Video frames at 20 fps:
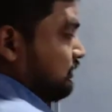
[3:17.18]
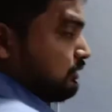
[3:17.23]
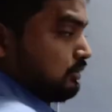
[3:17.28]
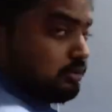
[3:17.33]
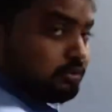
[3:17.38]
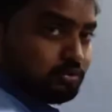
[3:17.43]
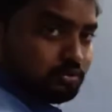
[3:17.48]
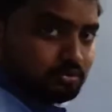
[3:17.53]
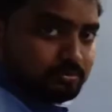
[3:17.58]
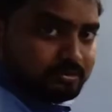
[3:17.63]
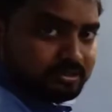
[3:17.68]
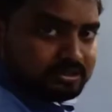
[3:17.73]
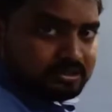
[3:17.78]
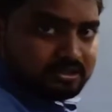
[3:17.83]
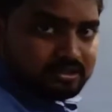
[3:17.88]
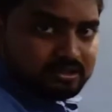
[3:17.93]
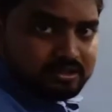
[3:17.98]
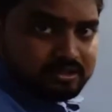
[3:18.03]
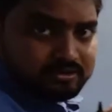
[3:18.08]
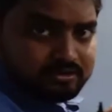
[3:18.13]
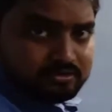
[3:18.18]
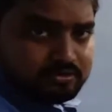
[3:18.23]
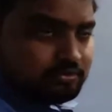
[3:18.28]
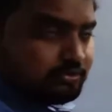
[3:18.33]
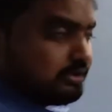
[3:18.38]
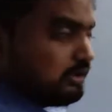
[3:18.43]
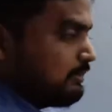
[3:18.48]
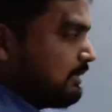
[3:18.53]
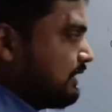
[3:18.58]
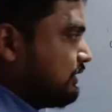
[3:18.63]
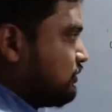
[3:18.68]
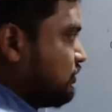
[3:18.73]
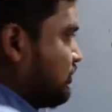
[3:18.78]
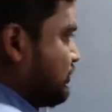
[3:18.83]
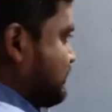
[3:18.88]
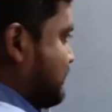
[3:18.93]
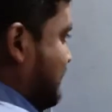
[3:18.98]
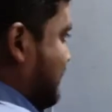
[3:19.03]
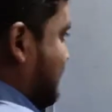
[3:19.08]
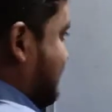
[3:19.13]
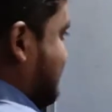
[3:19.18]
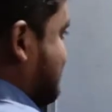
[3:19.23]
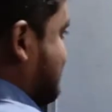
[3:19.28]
क्लोरोबेंजिन की रिएक्शन सोडियम हाइड्रोक्साइड के